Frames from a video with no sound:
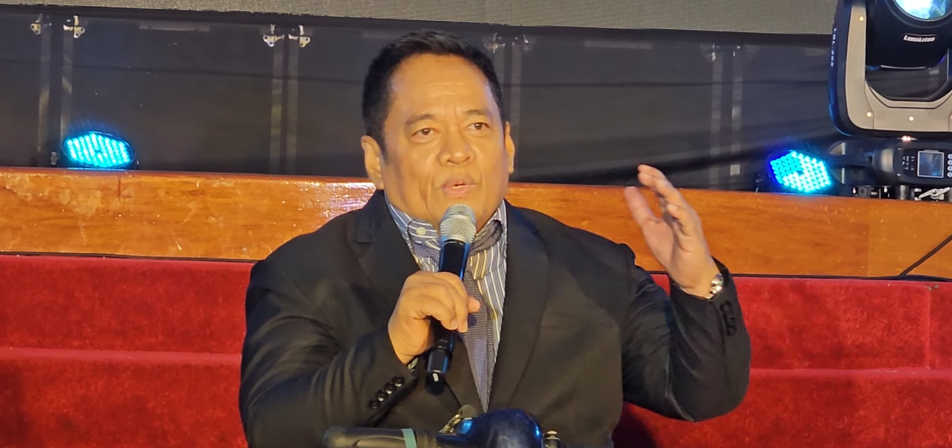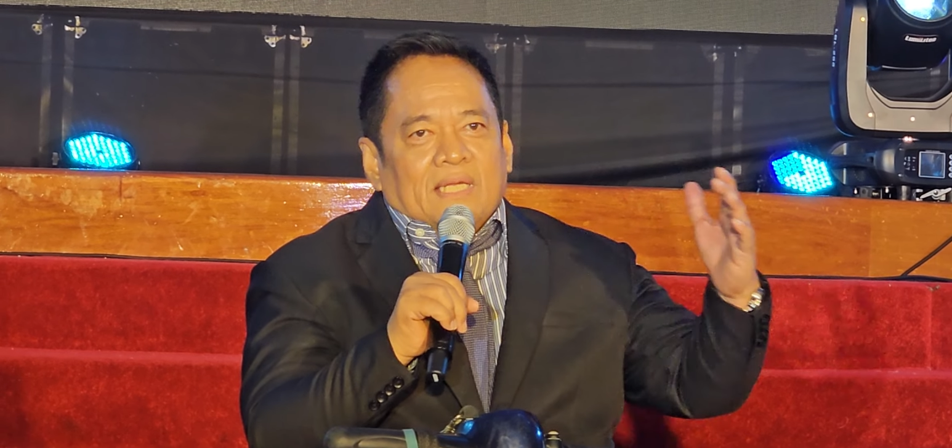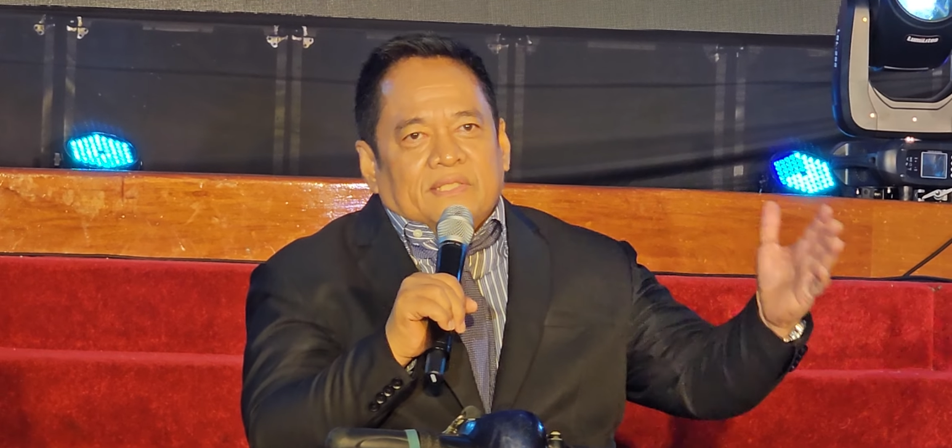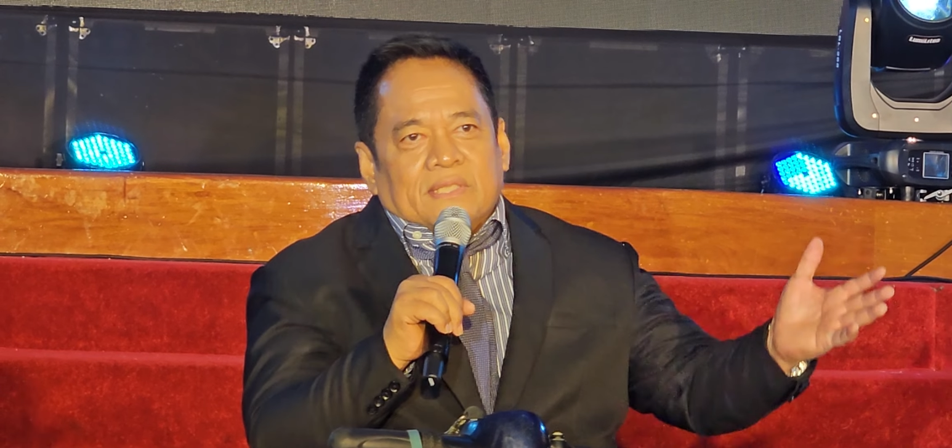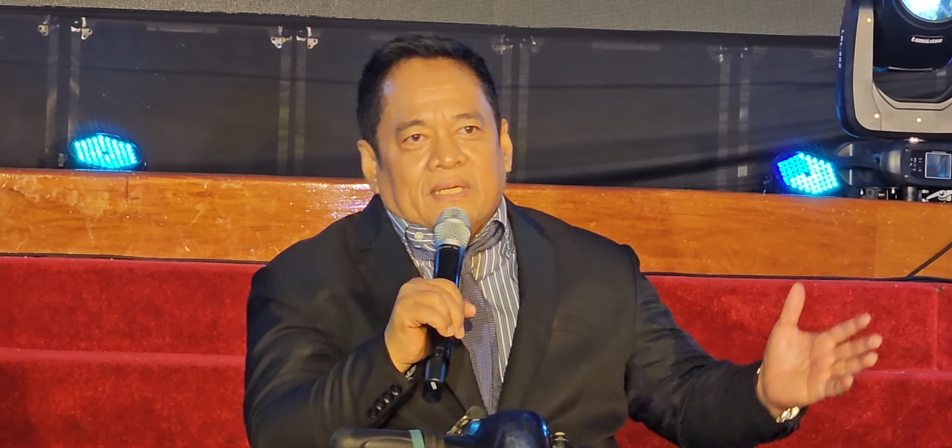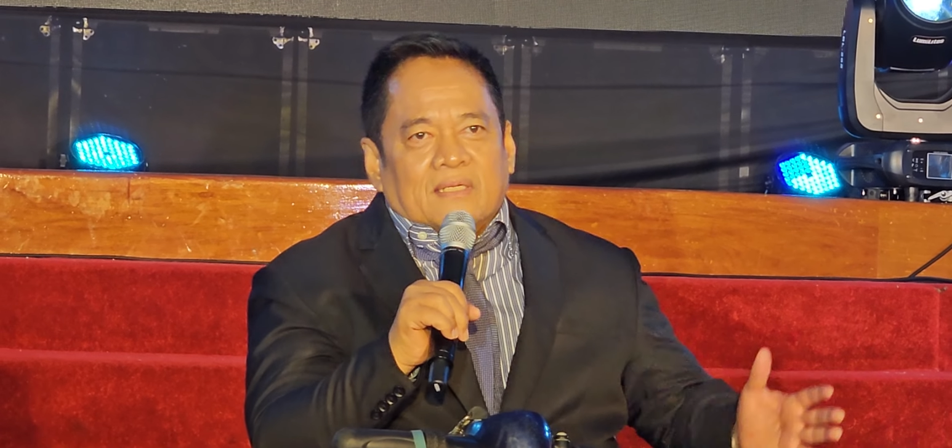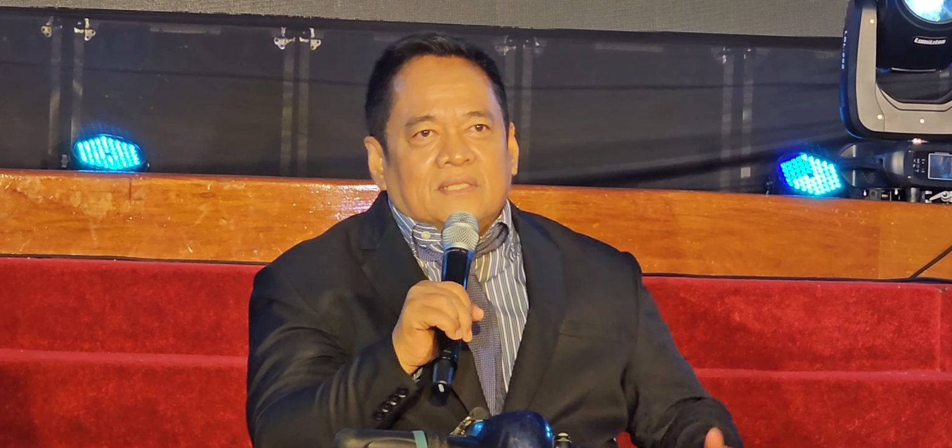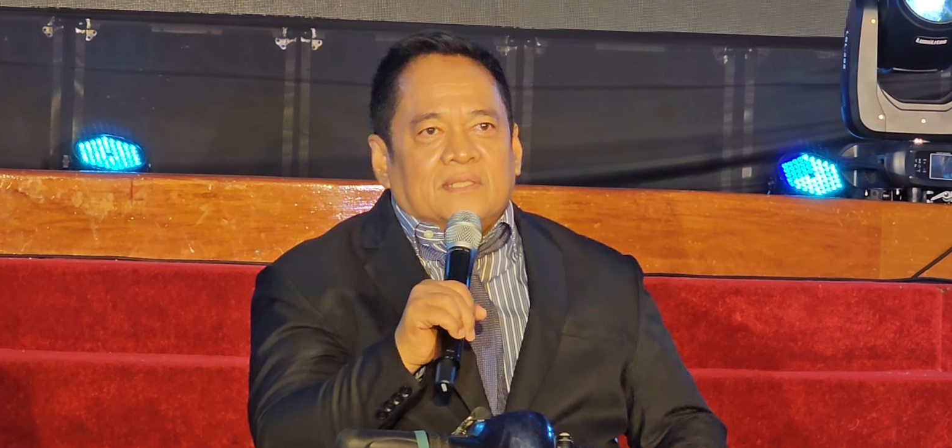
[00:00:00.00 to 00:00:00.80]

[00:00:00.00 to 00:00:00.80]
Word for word: wheelchair